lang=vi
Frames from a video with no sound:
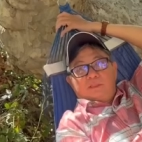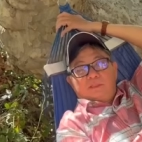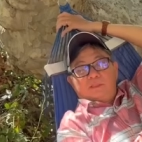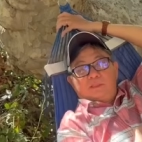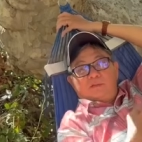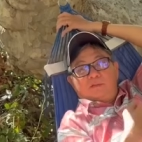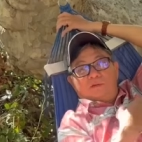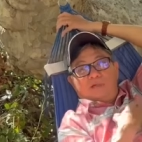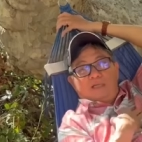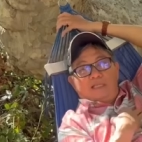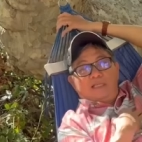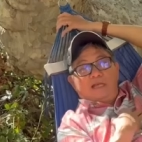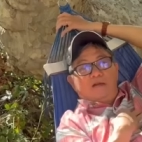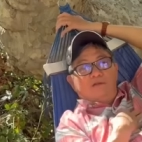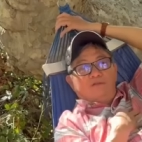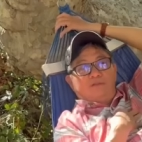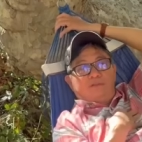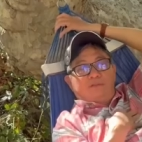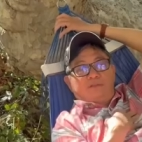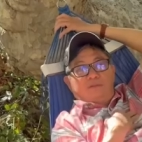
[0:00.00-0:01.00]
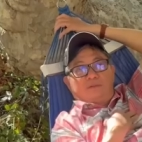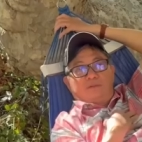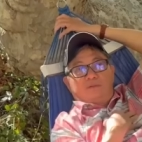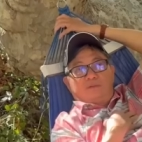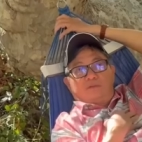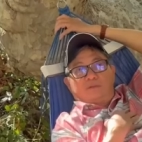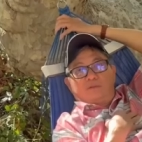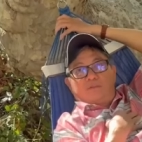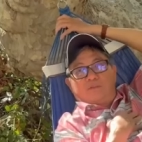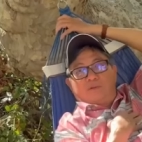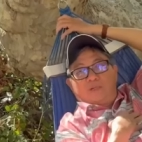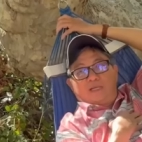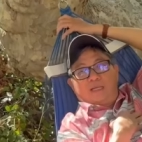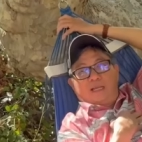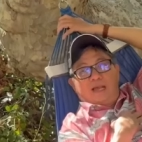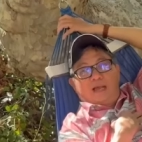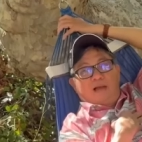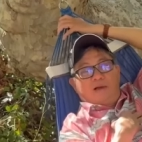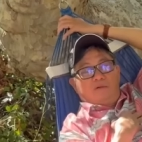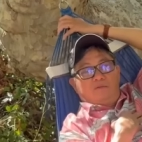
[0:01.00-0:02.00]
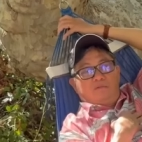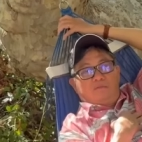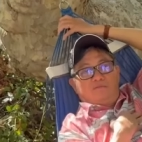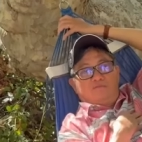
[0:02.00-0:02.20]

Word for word: thí dụ là giáo chủ của một cái đạo